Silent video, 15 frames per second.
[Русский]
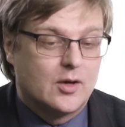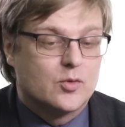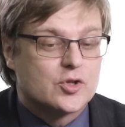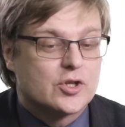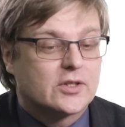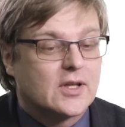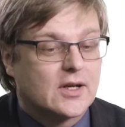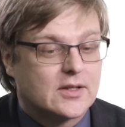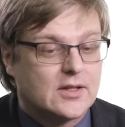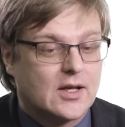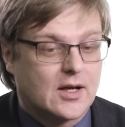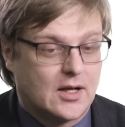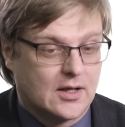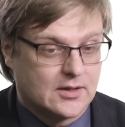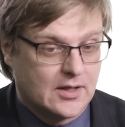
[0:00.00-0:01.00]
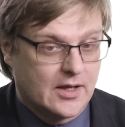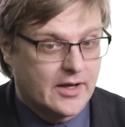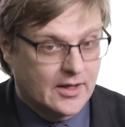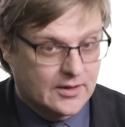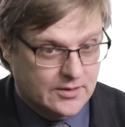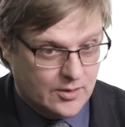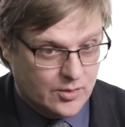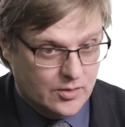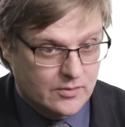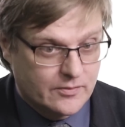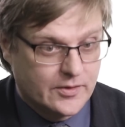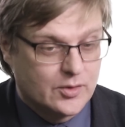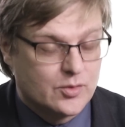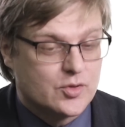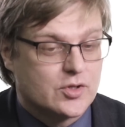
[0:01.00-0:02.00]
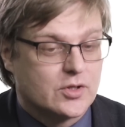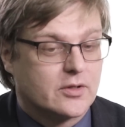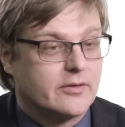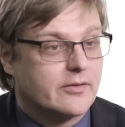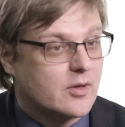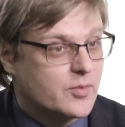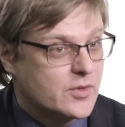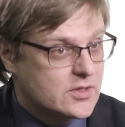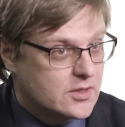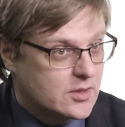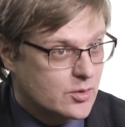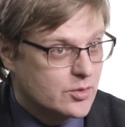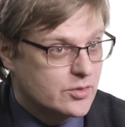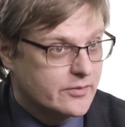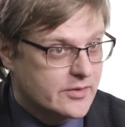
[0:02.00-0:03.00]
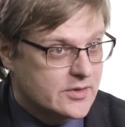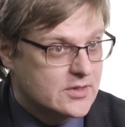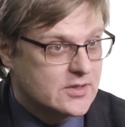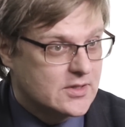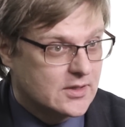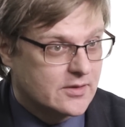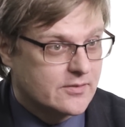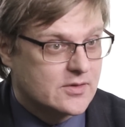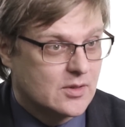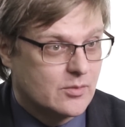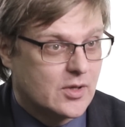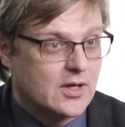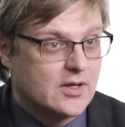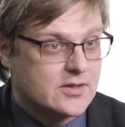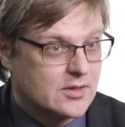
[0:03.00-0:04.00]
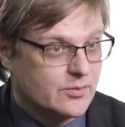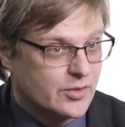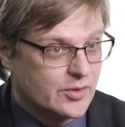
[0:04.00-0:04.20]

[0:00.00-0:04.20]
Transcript: Уже тогда, когда ректоры ведущих европейских университетов собрались и